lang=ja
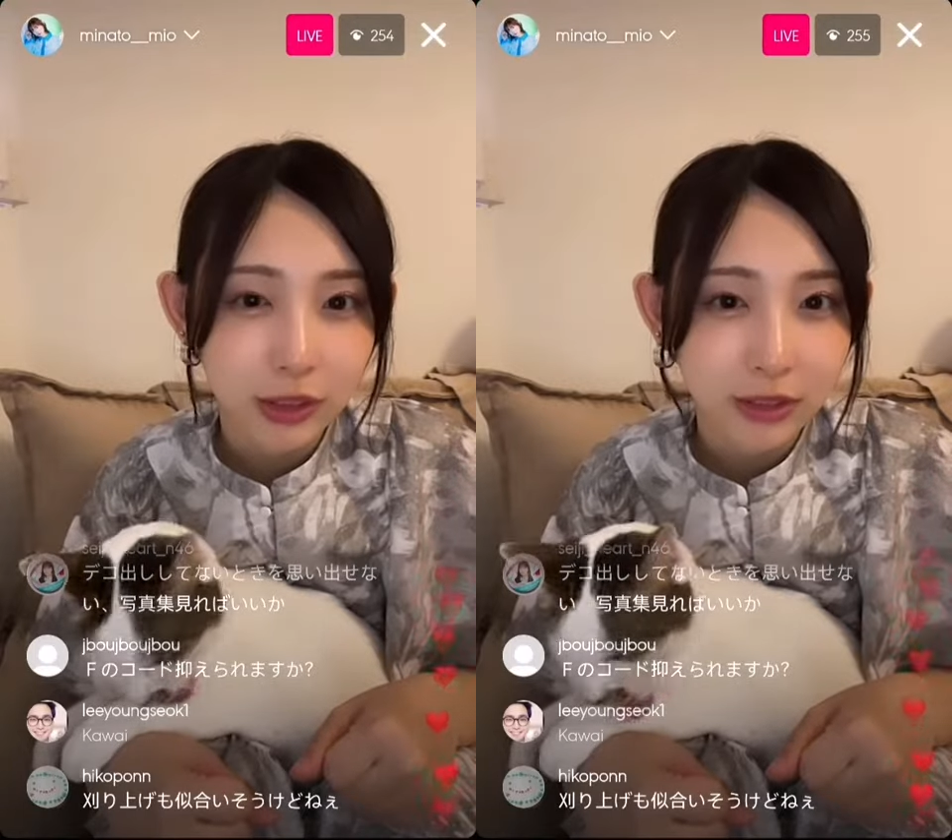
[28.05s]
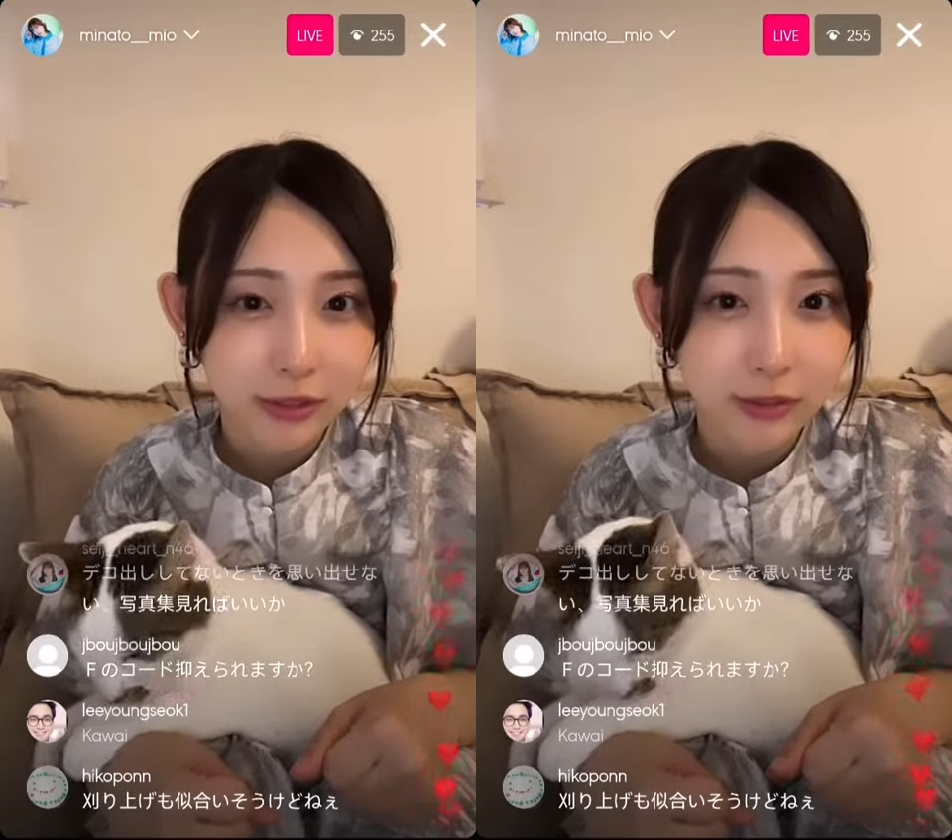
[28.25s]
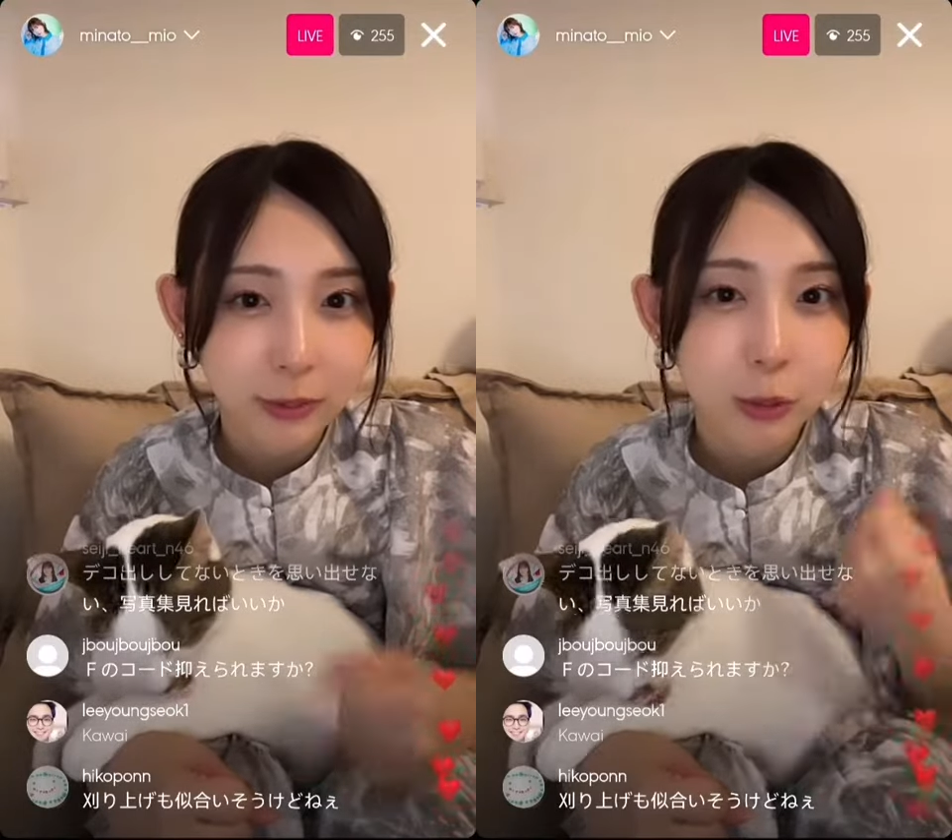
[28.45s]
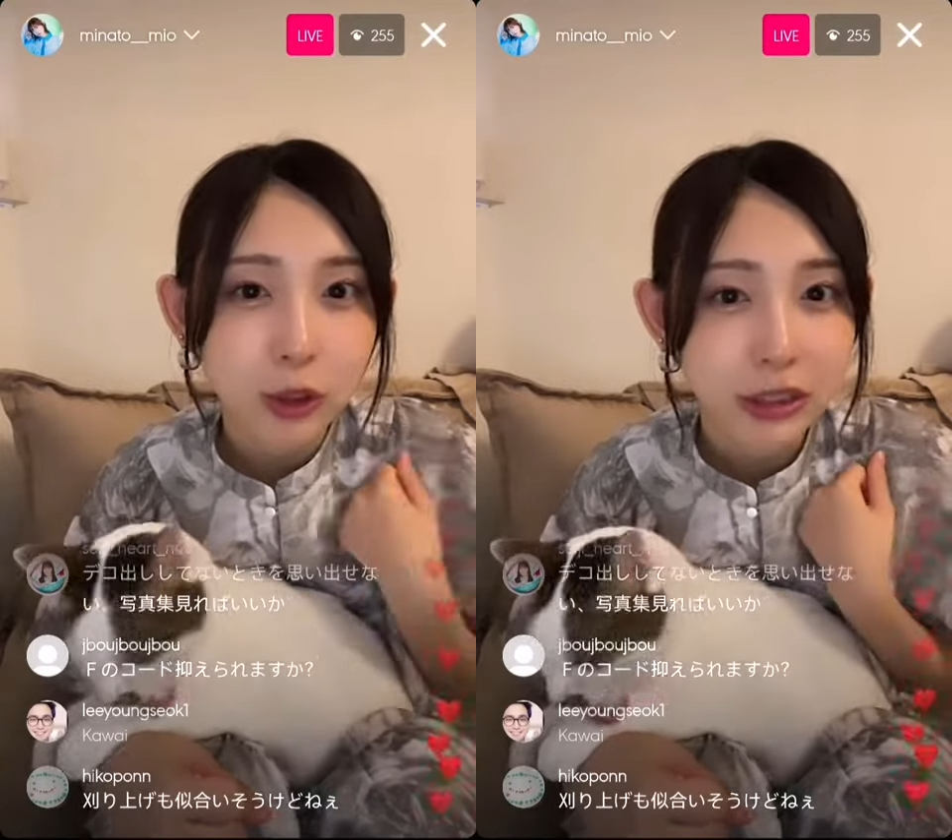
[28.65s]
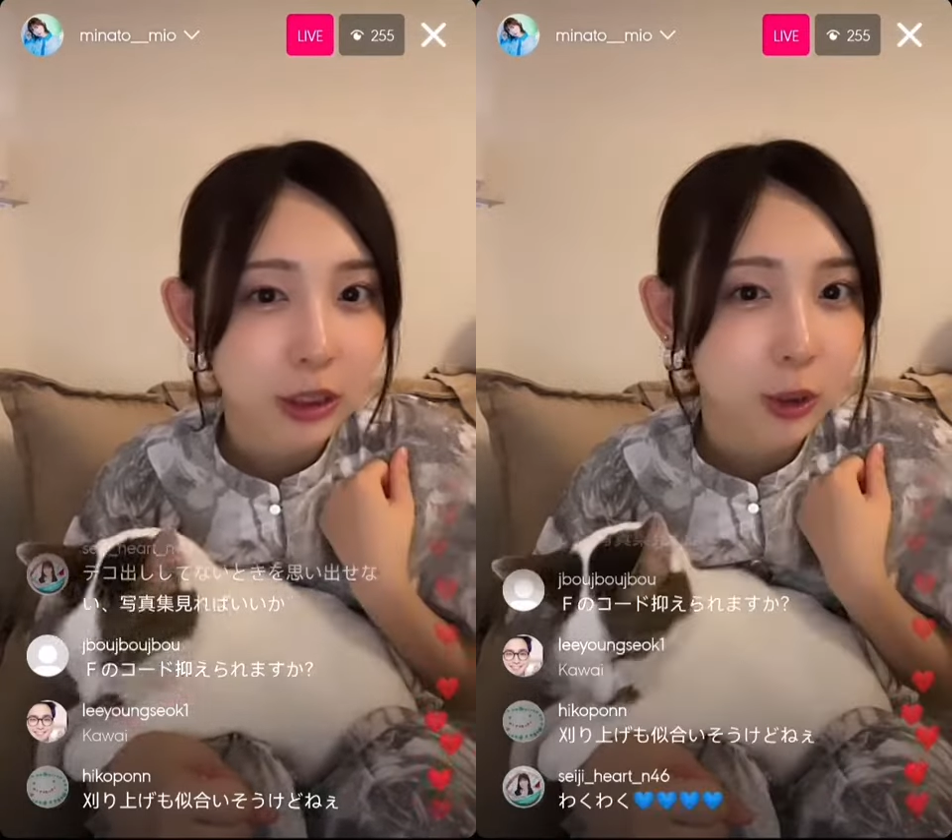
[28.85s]
当に
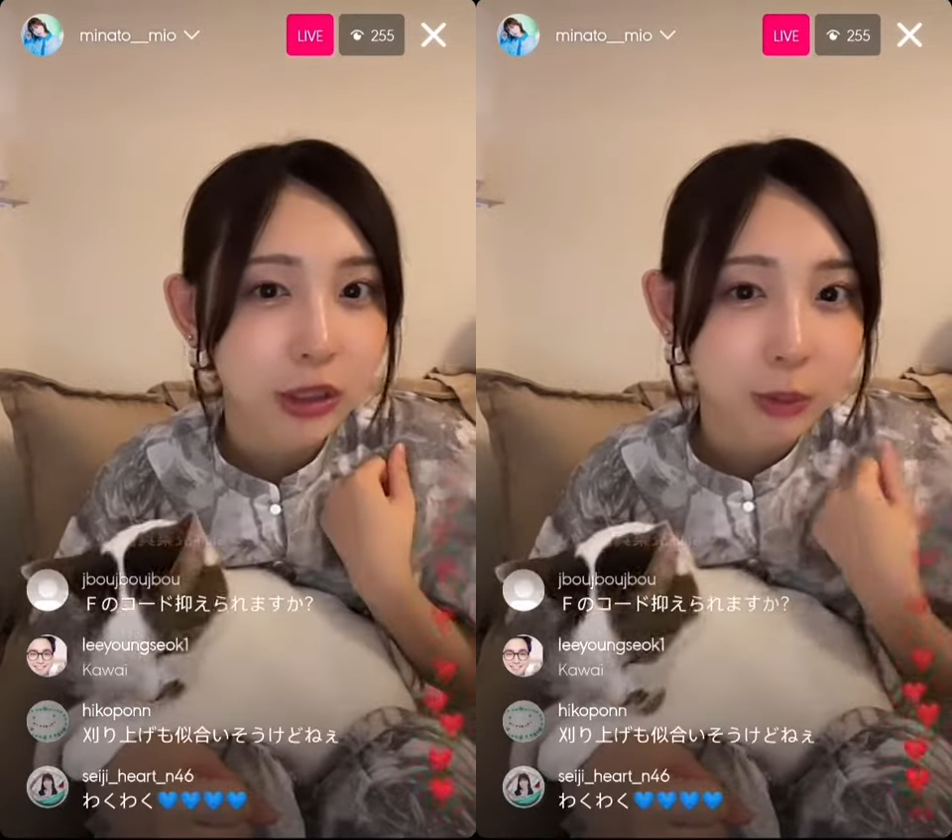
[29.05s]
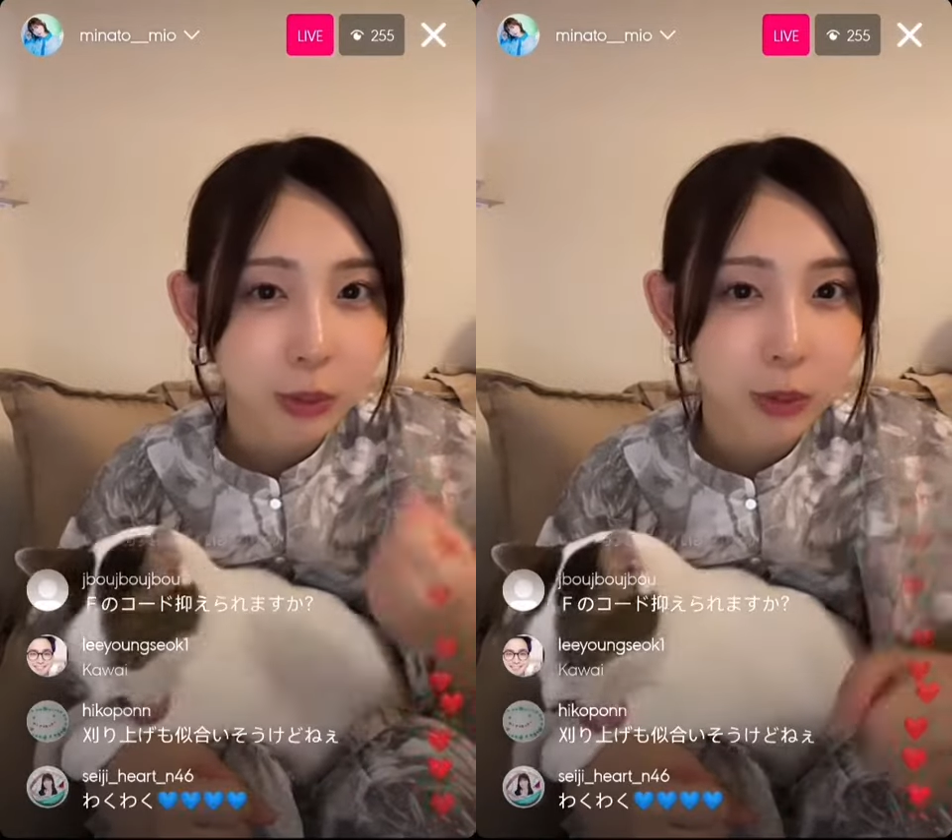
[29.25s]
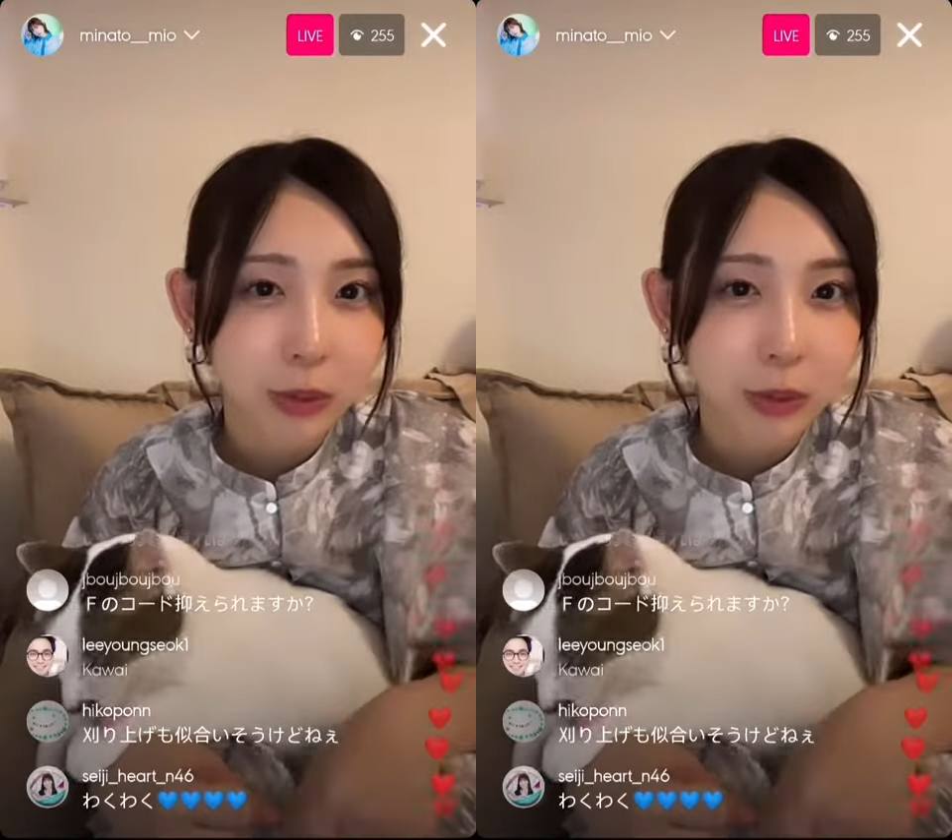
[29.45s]
みおちにとって